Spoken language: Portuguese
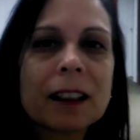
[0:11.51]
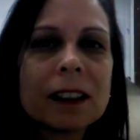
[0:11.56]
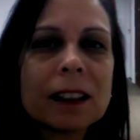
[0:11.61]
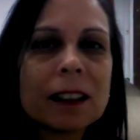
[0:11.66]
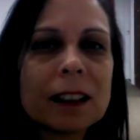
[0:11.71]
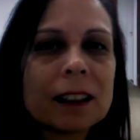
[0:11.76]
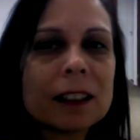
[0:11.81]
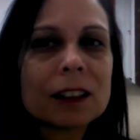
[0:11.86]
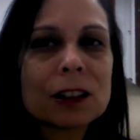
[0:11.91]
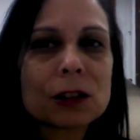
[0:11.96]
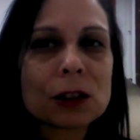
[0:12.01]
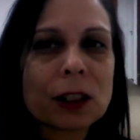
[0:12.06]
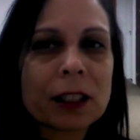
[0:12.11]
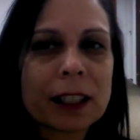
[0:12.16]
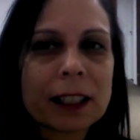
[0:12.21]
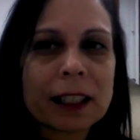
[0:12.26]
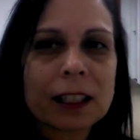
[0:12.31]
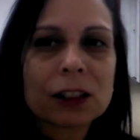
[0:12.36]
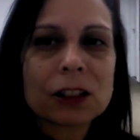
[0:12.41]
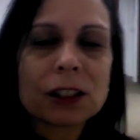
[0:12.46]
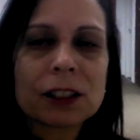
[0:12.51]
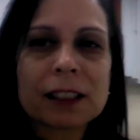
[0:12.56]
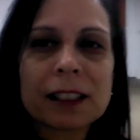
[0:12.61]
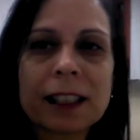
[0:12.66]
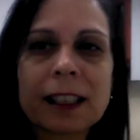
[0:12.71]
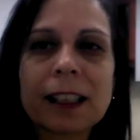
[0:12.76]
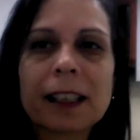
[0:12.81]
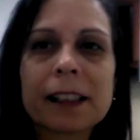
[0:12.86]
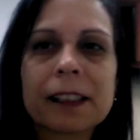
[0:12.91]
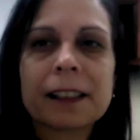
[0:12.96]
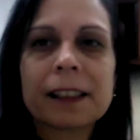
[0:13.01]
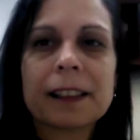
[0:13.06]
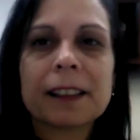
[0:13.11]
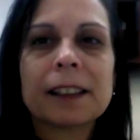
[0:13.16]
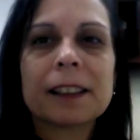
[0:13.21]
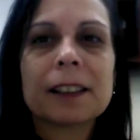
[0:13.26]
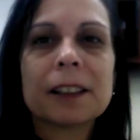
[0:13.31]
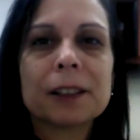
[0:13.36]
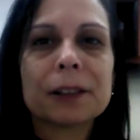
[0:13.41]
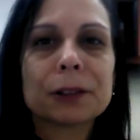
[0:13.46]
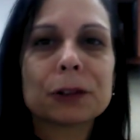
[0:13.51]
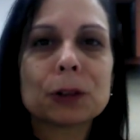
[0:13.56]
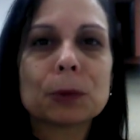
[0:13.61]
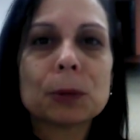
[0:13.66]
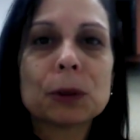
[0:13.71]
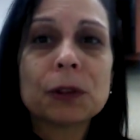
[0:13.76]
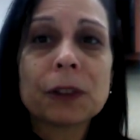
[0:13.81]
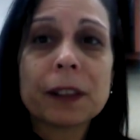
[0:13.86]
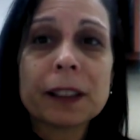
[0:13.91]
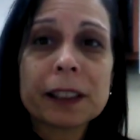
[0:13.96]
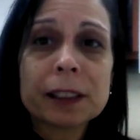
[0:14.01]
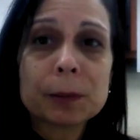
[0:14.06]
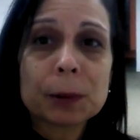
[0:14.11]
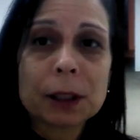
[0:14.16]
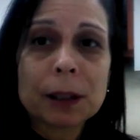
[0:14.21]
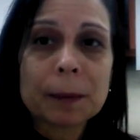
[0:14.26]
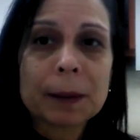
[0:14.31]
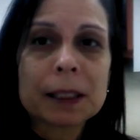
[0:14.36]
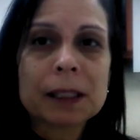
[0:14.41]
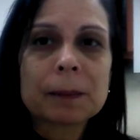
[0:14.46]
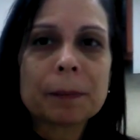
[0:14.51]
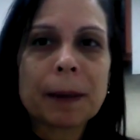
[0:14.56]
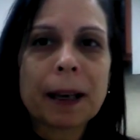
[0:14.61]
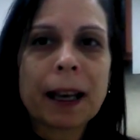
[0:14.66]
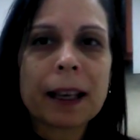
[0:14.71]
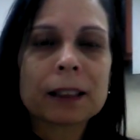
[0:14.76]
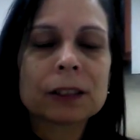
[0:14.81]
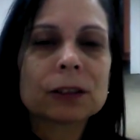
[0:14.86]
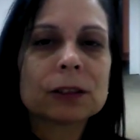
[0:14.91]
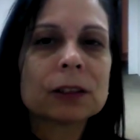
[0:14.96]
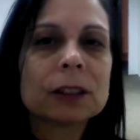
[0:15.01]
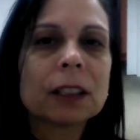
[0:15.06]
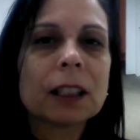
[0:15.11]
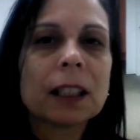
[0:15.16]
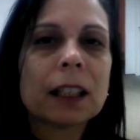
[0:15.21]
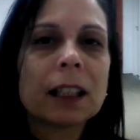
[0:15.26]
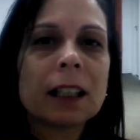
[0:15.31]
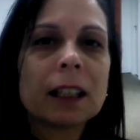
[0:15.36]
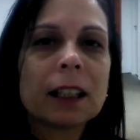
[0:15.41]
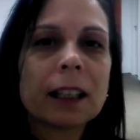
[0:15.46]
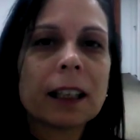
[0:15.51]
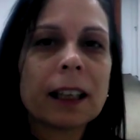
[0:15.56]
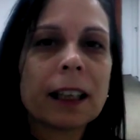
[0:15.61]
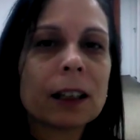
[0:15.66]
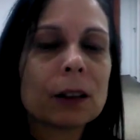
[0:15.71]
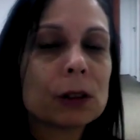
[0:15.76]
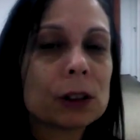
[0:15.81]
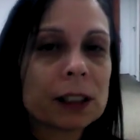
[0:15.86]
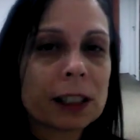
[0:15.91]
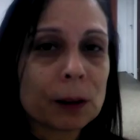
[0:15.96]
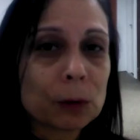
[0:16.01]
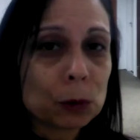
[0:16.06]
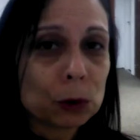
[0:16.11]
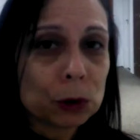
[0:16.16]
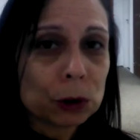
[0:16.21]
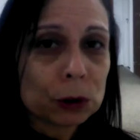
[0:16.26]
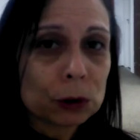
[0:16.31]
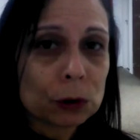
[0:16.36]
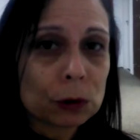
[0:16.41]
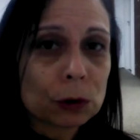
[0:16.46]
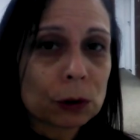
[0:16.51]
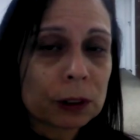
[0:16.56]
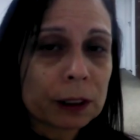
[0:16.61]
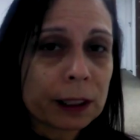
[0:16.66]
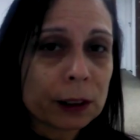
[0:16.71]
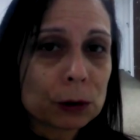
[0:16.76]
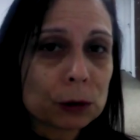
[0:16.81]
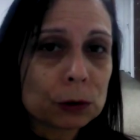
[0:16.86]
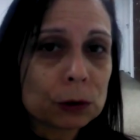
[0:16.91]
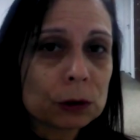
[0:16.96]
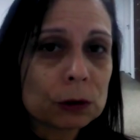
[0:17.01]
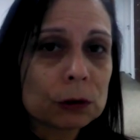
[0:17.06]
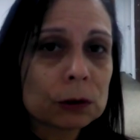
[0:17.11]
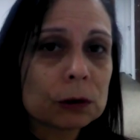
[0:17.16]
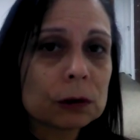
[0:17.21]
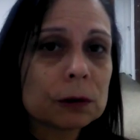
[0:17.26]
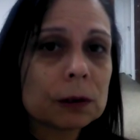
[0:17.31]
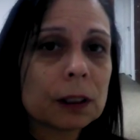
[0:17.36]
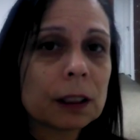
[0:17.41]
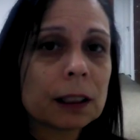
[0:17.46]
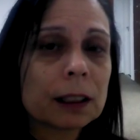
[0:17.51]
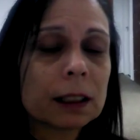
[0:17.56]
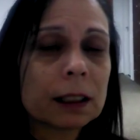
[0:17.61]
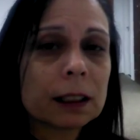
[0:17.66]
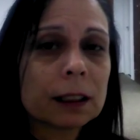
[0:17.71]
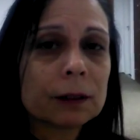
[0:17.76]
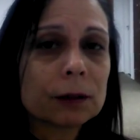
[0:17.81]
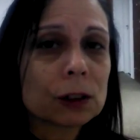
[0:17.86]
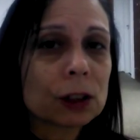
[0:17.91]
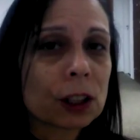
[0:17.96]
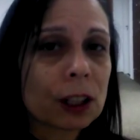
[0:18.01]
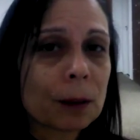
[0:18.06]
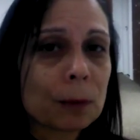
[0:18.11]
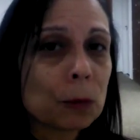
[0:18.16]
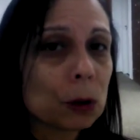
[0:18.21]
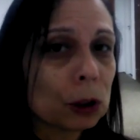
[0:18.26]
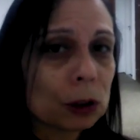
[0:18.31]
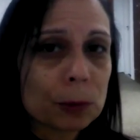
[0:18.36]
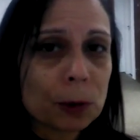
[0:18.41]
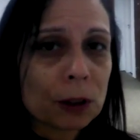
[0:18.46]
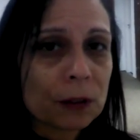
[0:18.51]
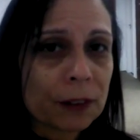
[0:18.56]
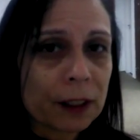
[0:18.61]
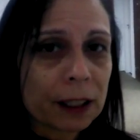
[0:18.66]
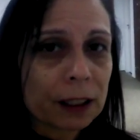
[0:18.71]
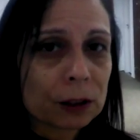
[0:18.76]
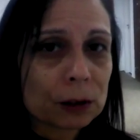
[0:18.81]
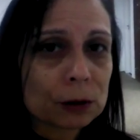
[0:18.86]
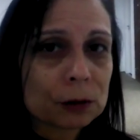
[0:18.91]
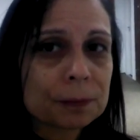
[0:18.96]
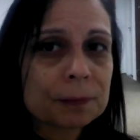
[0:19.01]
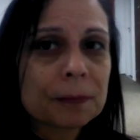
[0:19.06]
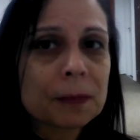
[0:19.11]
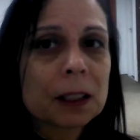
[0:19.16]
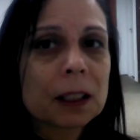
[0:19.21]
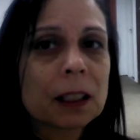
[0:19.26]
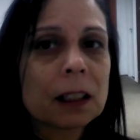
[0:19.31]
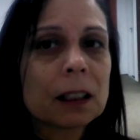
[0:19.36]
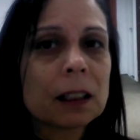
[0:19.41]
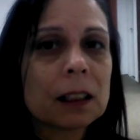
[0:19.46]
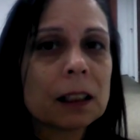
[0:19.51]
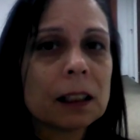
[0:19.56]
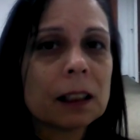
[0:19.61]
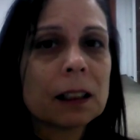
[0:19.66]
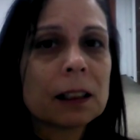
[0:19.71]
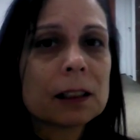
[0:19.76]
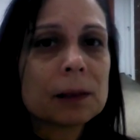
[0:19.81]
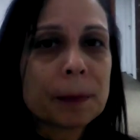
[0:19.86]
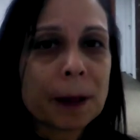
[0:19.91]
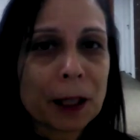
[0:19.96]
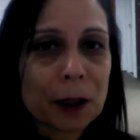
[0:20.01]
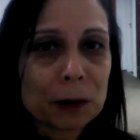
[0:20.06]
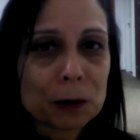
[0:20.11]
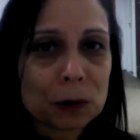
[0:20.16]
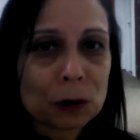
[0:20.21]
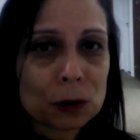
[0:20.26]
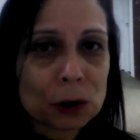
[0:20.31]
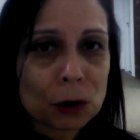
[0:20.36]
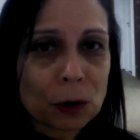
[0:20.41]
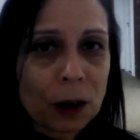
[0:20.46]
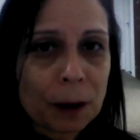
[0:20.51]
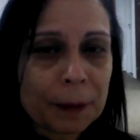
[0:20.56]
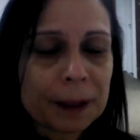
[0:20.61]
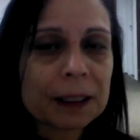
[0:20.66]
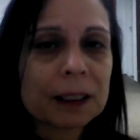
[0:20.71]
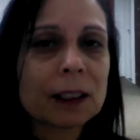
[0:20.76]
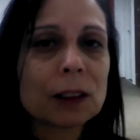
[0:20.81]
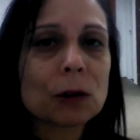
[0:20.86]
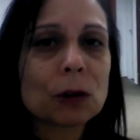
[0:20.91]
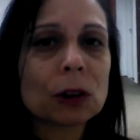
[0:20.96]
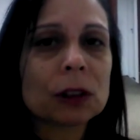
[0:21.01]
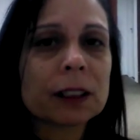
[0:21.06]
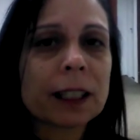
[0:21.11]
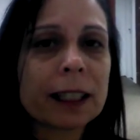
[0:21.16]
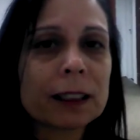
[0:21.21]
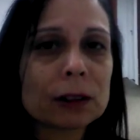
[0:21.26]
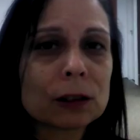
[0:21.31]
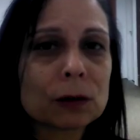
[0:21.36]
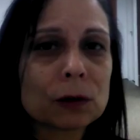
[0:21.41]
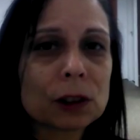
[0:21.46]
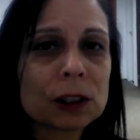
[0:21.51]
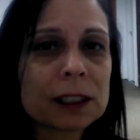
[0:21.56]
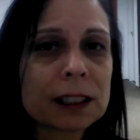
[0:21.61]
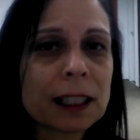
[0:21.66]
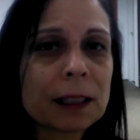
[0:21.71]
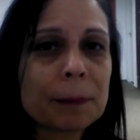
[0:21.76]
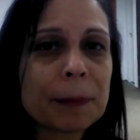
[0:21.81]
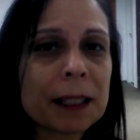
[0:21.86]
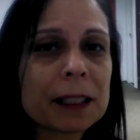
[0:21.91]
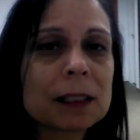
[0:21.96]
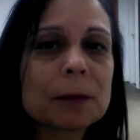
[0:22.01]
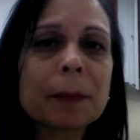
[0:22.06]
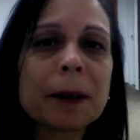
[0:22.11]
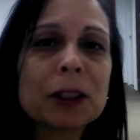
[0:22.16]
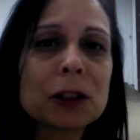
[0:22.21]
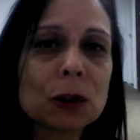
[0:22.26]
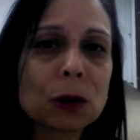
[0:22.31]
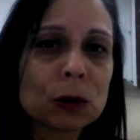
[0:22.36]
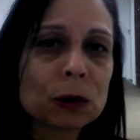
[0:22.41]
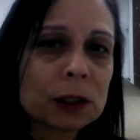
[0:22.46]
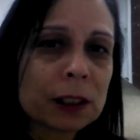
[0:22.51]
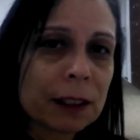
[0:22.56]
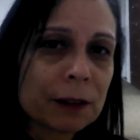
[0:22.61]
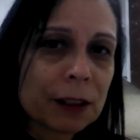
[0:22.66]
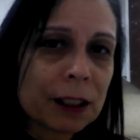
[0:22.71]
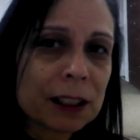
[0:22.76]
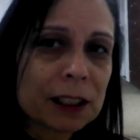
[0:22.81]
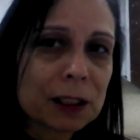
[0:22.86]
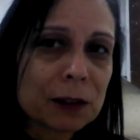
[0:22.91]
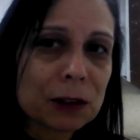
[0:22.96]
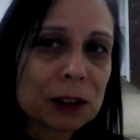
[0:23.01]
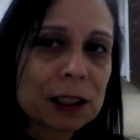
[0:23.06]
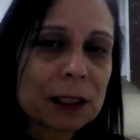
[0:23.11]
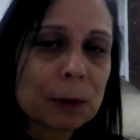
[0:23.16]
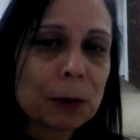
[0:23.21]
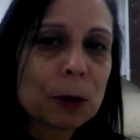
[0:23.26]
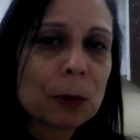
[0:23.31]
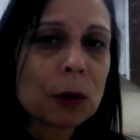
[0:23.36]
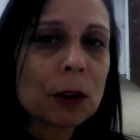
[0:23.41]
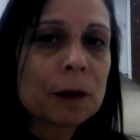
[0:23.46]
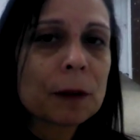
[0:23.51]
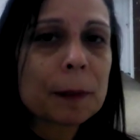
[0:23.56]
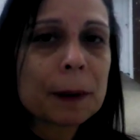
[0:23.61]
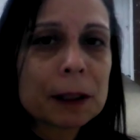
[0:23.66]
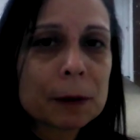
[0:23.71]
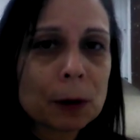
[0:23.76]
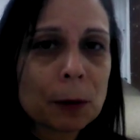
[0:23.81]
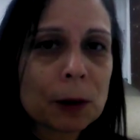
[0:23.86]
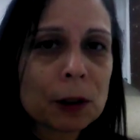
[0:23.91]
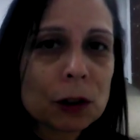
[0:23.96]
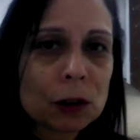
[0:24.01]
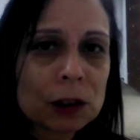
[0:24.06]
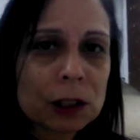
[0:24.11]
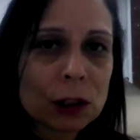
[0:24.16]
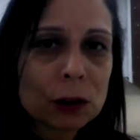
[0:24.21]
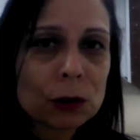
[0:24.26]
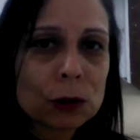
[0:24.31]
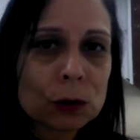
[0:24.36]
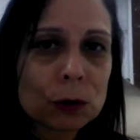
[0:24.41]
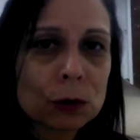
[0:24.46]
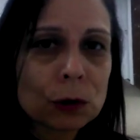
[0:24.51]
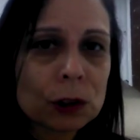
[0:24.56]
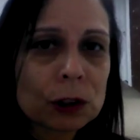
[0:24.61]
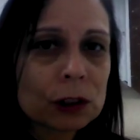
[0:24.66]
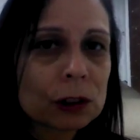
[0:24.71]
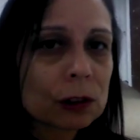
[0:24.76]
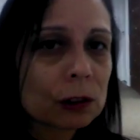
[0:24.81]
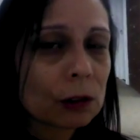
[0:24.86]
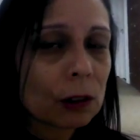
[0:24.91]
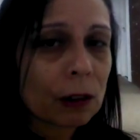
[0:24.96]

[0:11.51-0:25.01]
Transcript: E só queria te dizer que eu estou muito feliz por ter participado, é, gostei muito do conteúdo, uh, vou tirar muito proveito e espero continuar mantendo contato com você e participar de outros eventos que você promove, principalmente nos seus cursos.